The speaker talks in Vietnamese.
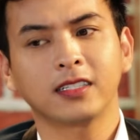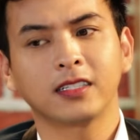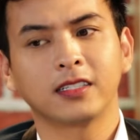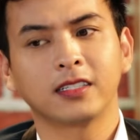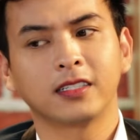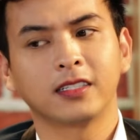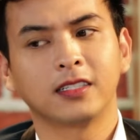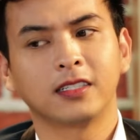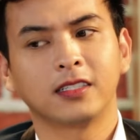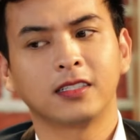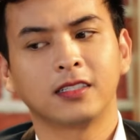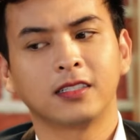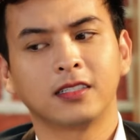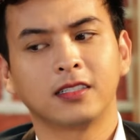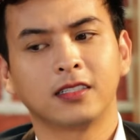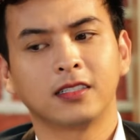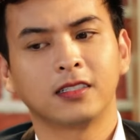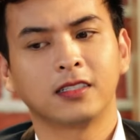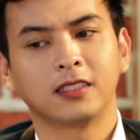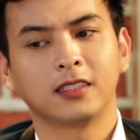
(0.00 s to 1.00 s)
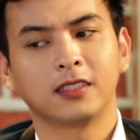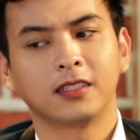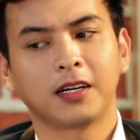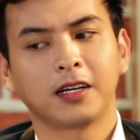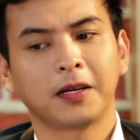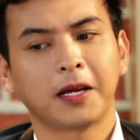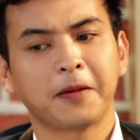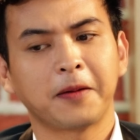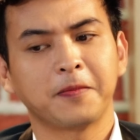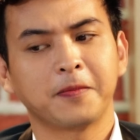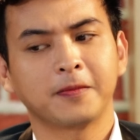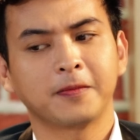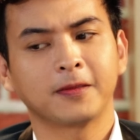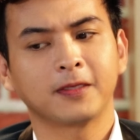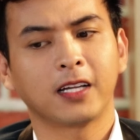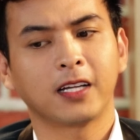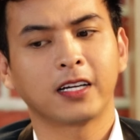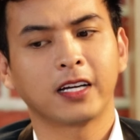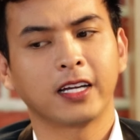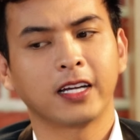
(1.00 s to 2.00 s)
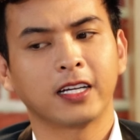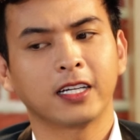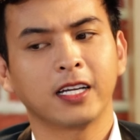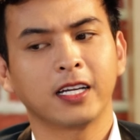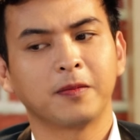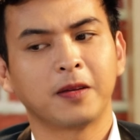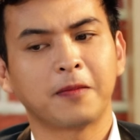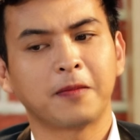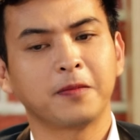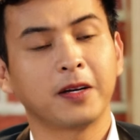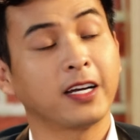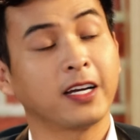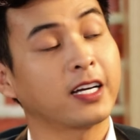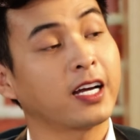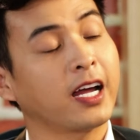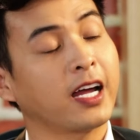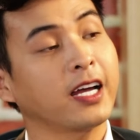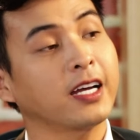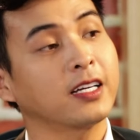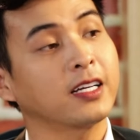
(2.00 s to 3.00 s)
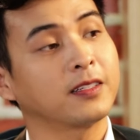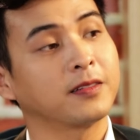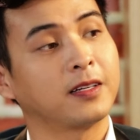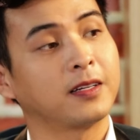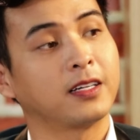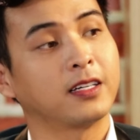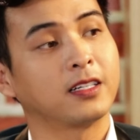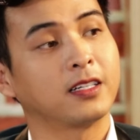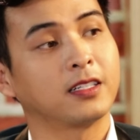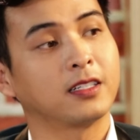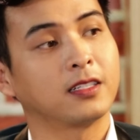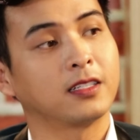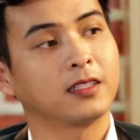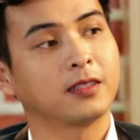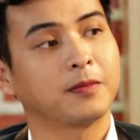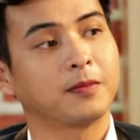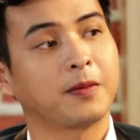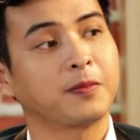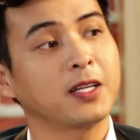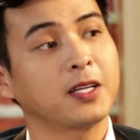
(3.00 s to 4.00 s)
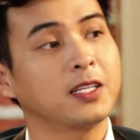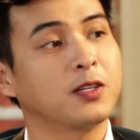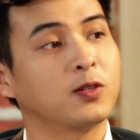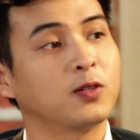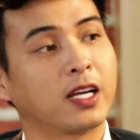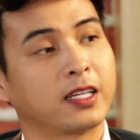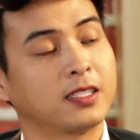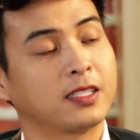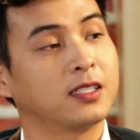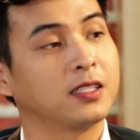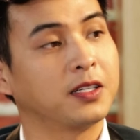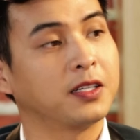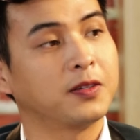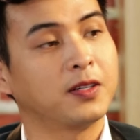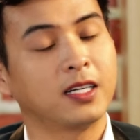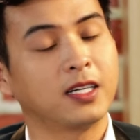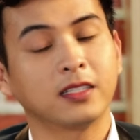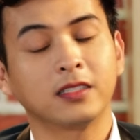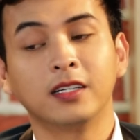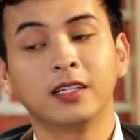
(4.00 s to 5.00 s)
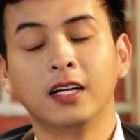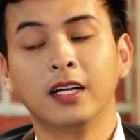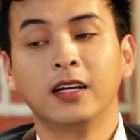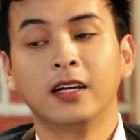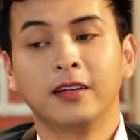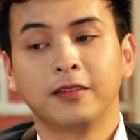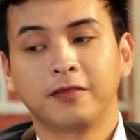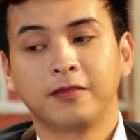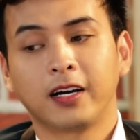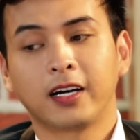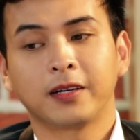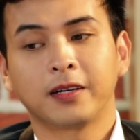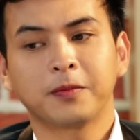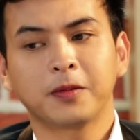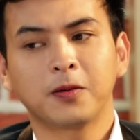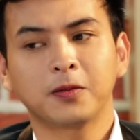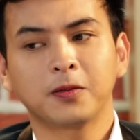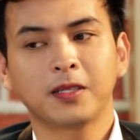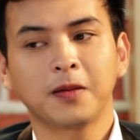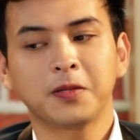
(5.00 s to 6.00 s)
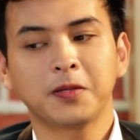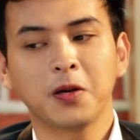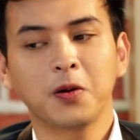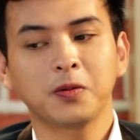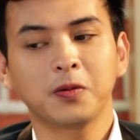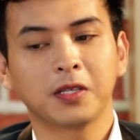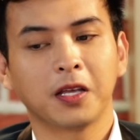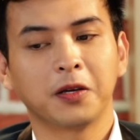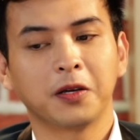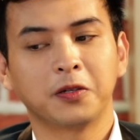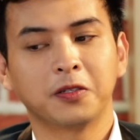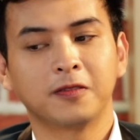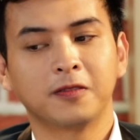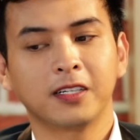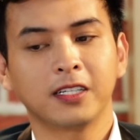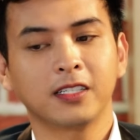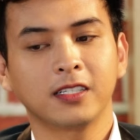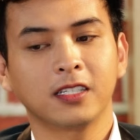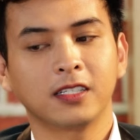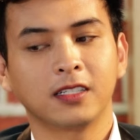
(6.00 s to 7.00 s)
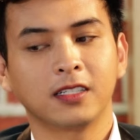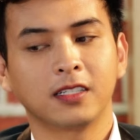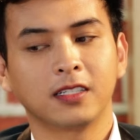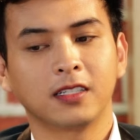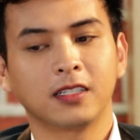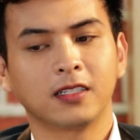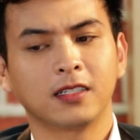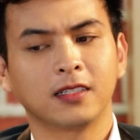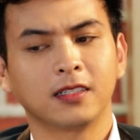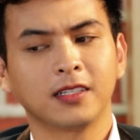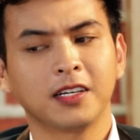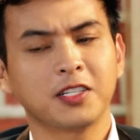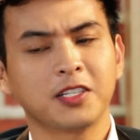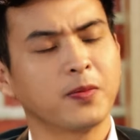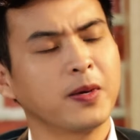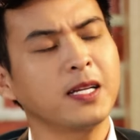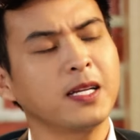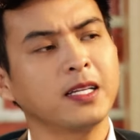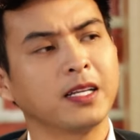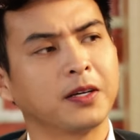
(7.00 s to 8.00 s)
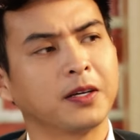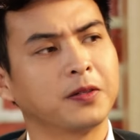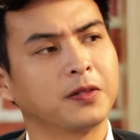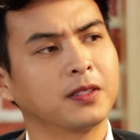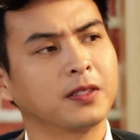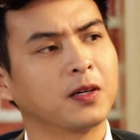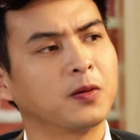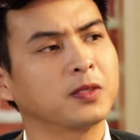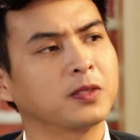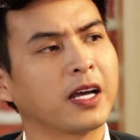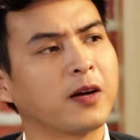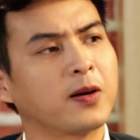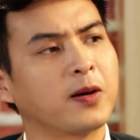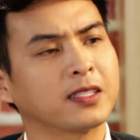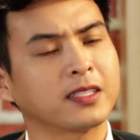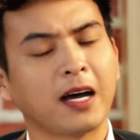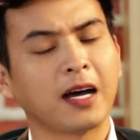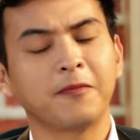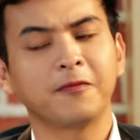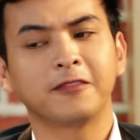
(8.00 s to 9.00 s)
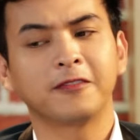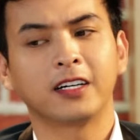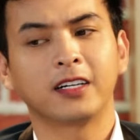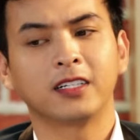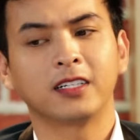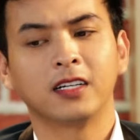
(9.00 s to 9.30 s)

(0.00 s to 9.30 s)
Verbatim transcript: thì uh, em thực hiện cái niềm đam mê khác là em thích du lịch nhiều hơn và em không tiếp xúc nhiều với uh, ờ, giới showbiz nhiều em cũng chả quan tâm và